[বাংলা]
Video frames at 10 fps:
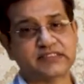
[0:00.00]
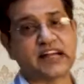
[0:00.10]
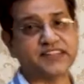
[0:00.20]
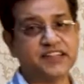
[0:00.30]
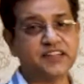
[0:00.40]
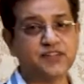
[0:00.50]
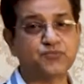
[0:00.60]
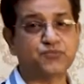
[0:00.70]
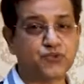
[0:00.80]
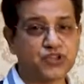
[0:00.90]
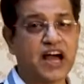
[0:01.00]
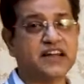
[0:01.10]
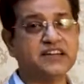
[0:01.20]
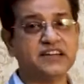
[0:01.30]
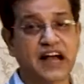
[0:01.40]
তাদের প্রধান
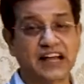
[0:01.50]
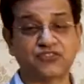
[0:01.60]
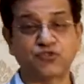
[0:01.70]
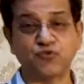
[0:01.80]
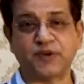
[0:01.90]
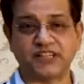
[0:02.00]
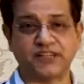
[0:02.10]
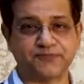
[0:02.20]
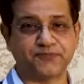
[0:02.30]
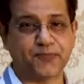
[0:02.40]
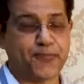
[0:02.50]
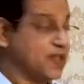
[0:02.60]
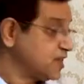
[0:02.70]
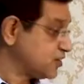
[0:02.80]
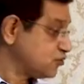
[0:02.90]
খাদ্য উপাদান
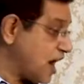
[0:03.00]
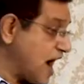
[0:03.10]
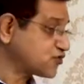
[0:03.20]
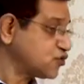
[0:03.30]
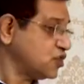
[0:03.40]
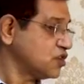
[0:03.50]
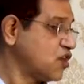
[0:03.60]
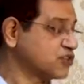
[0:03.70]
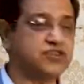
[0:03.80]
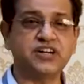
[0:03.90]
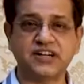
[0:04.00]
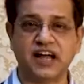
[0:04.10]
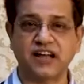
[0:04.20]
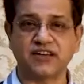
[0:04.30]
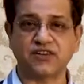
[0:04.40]
কিন্তু আসল ঘটনাটা
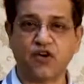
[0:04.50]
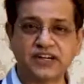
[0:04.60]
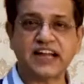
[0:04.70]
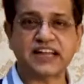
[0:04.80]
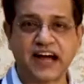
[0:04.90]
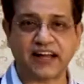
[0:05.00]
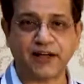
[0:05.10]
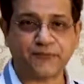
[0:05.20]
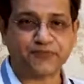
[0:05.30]
ঘটায় কারা